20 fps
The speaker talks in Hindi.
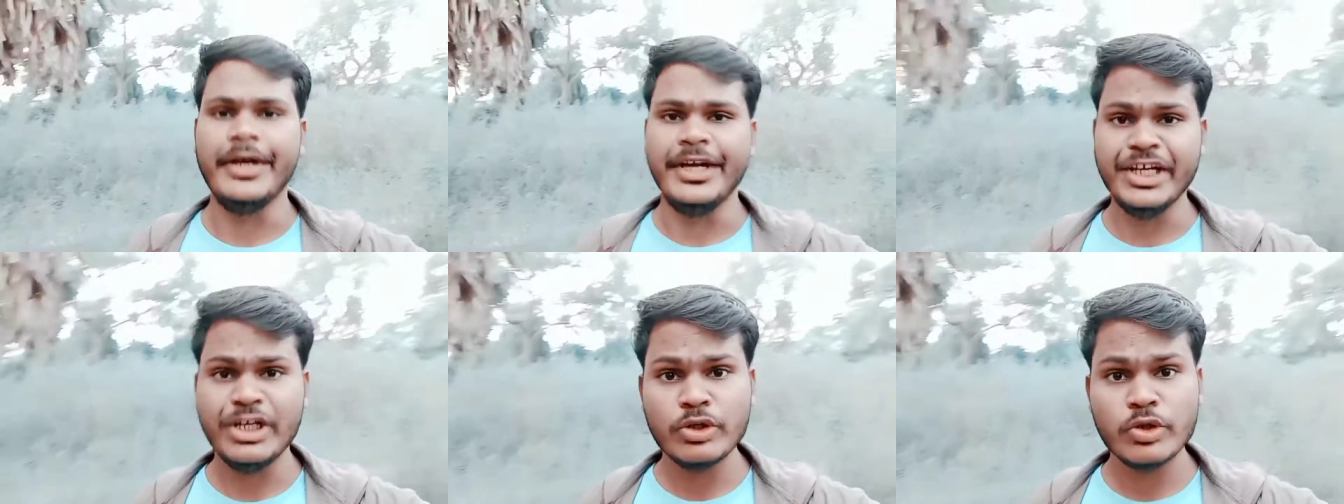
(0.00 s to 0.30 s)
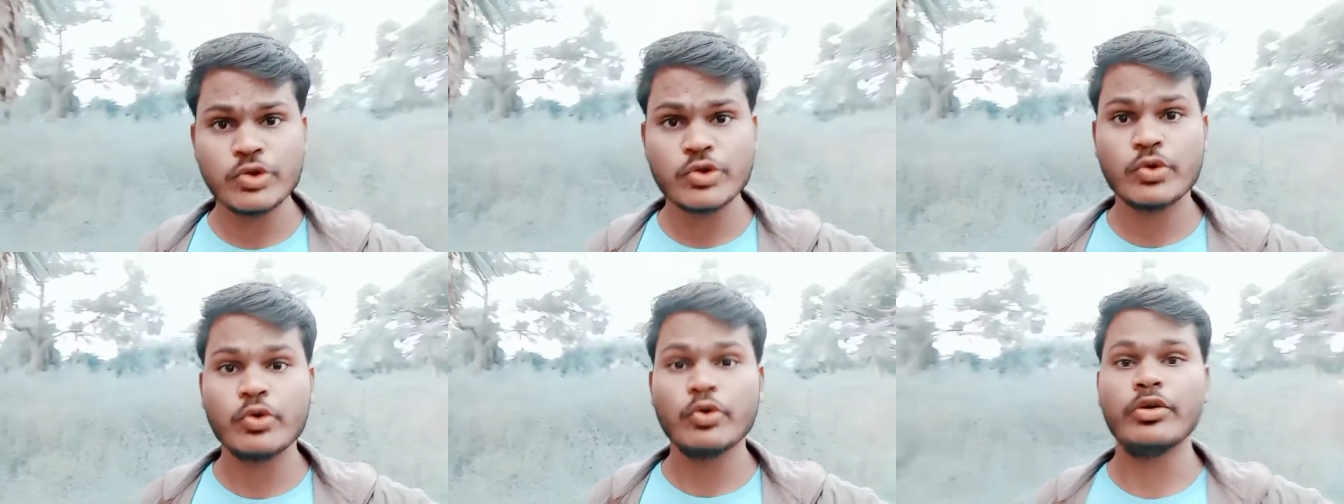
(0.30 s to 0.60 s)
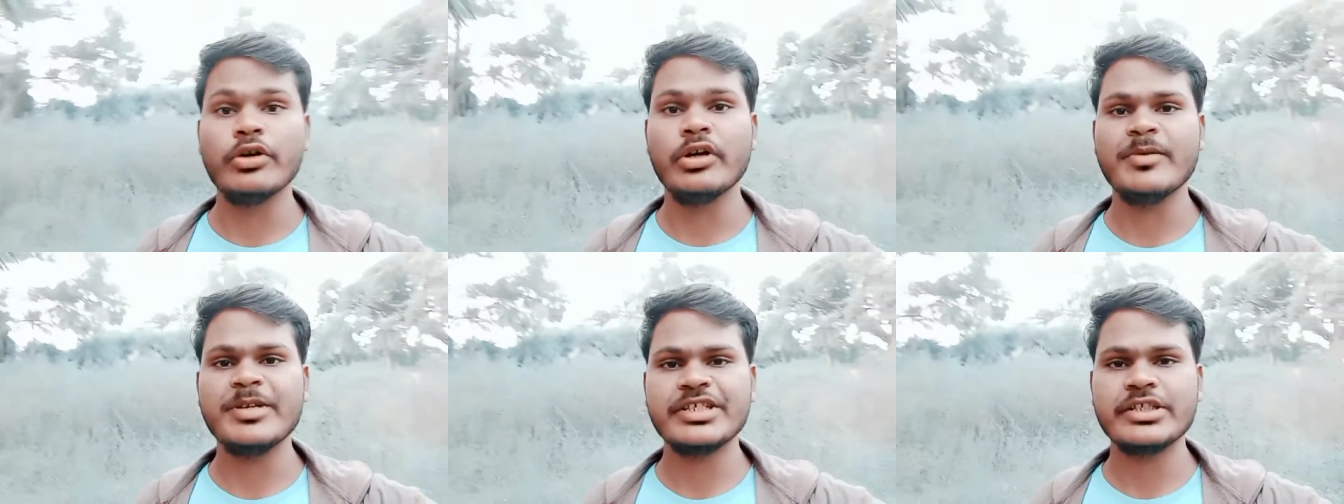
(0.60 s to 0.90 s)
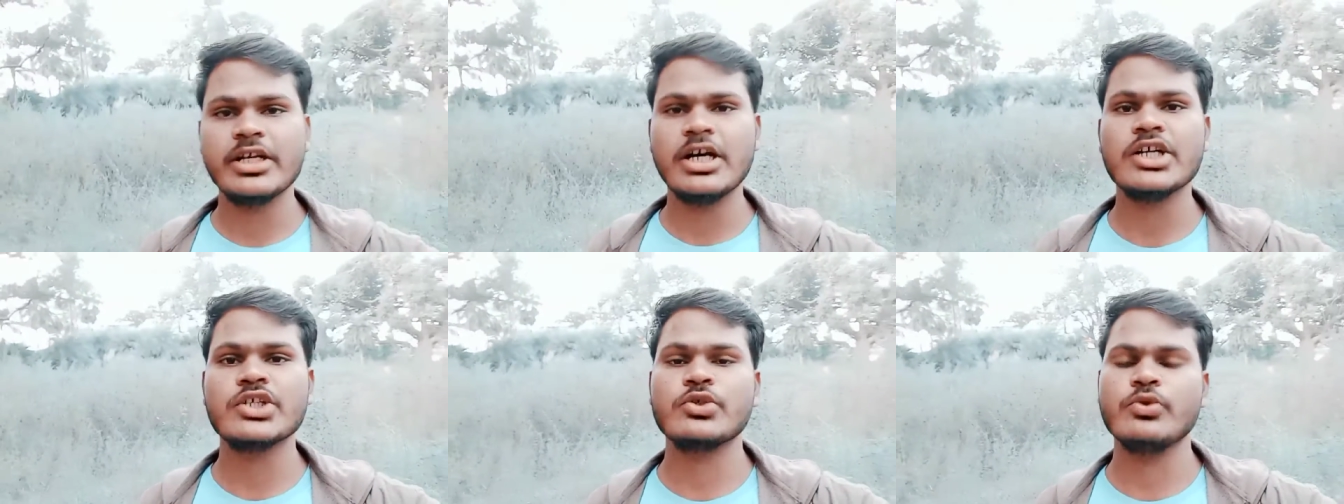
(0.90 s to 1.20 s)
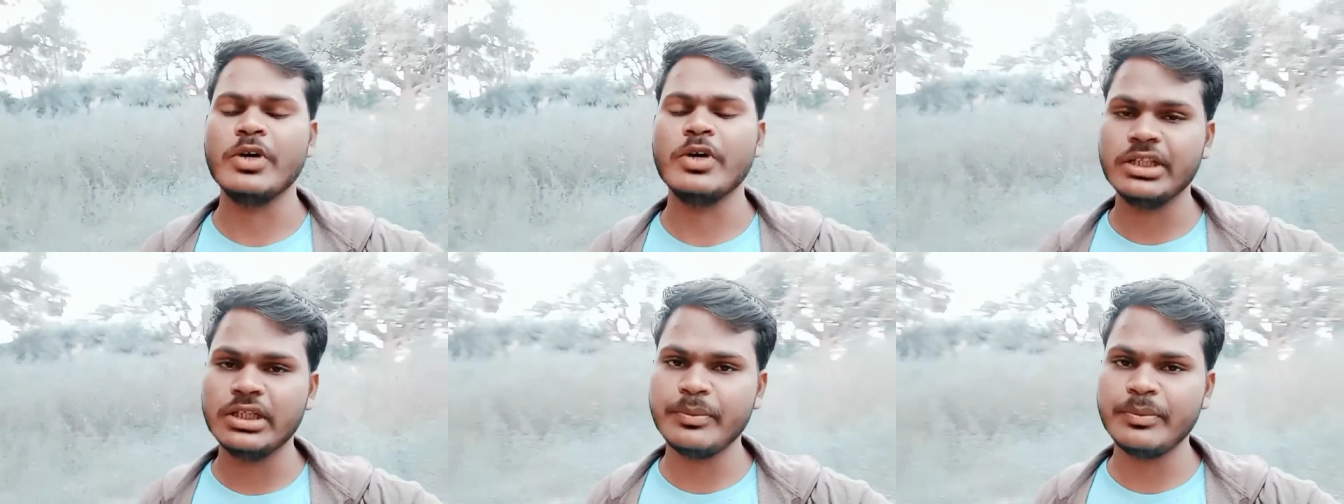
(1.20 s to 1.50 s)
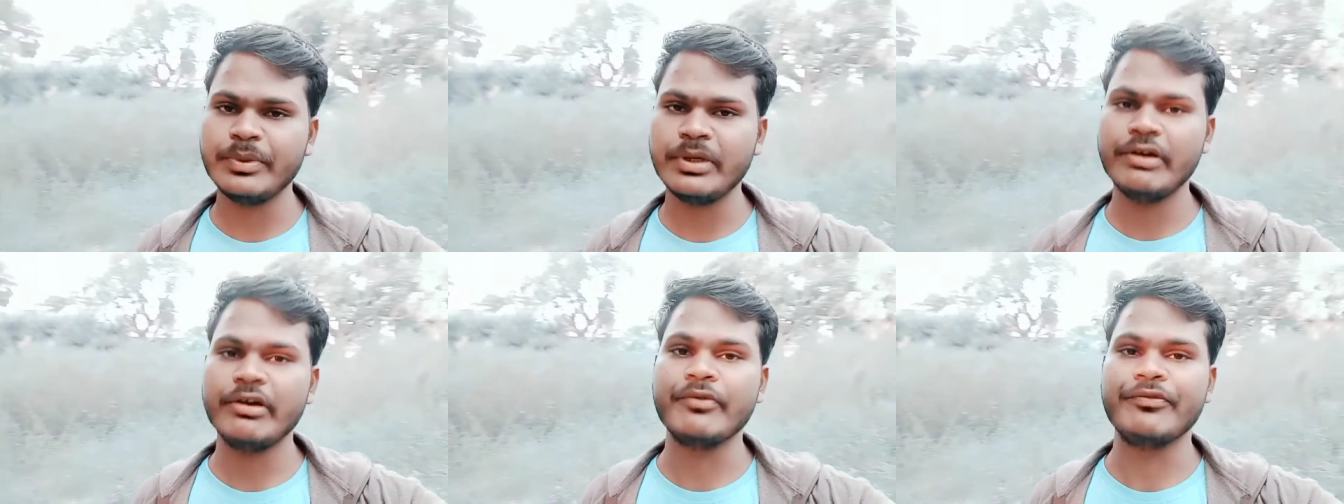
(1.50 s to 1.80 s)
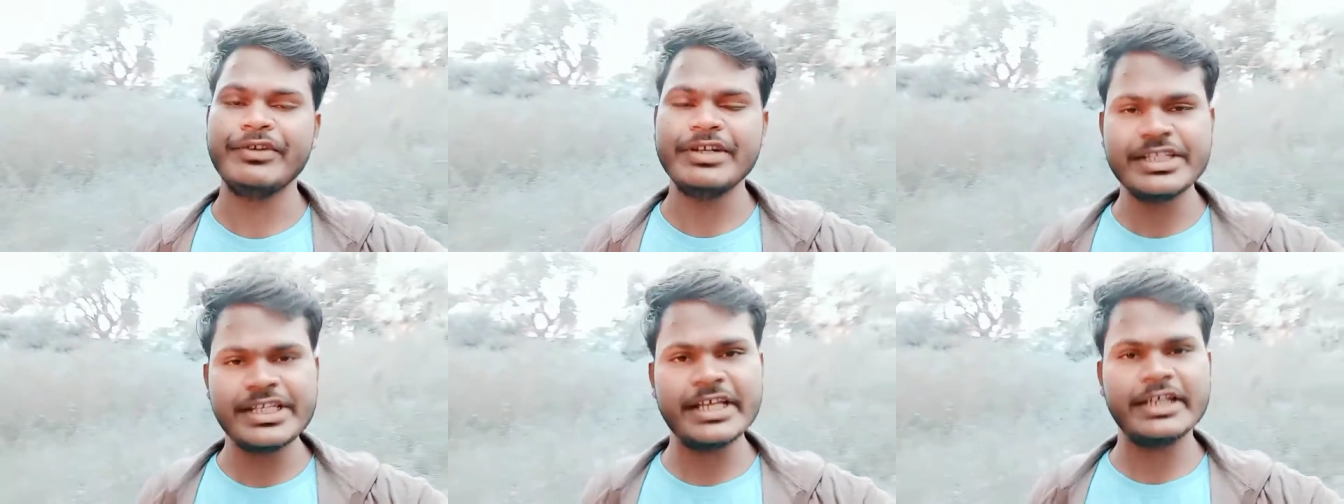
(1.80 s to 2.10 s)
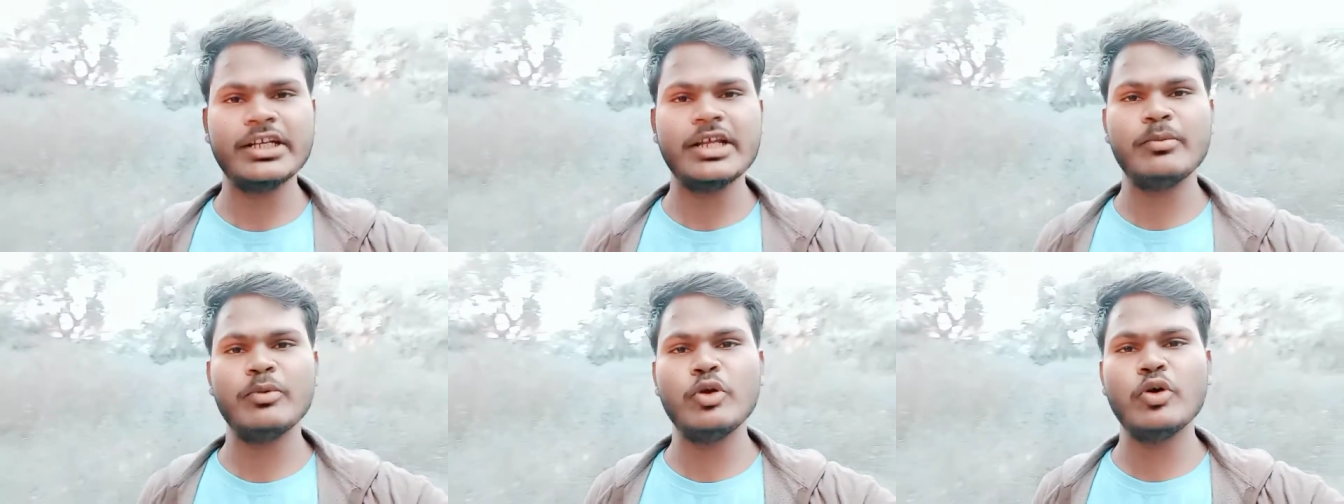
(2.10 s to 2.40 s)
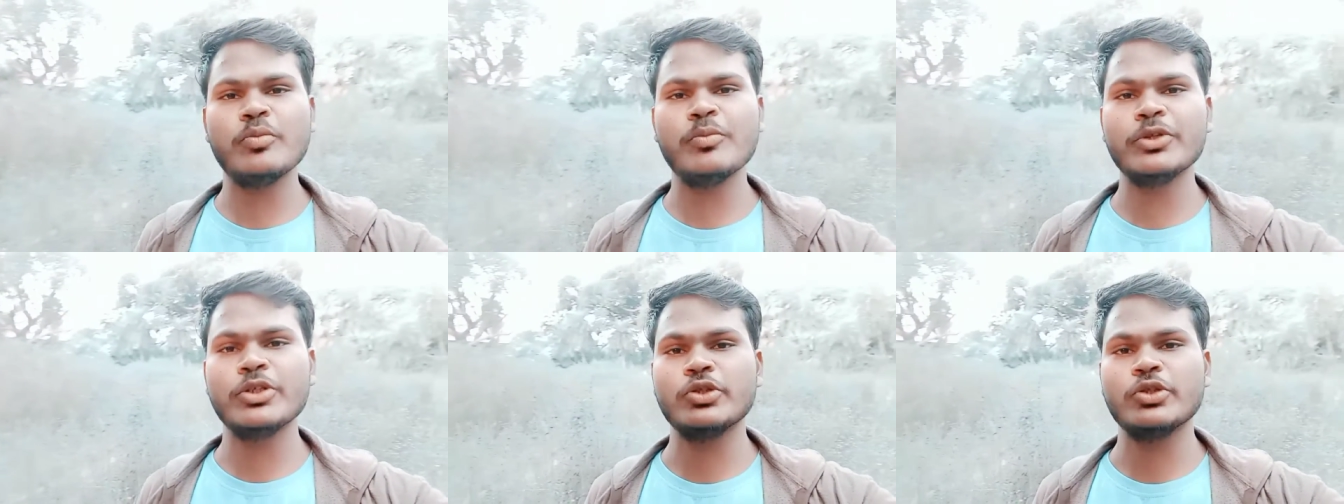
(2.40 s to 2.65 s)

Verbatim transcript: तो दोस्तों नमस्कार स्वागत आपका मैं फिर से एक नए ब्लॉग में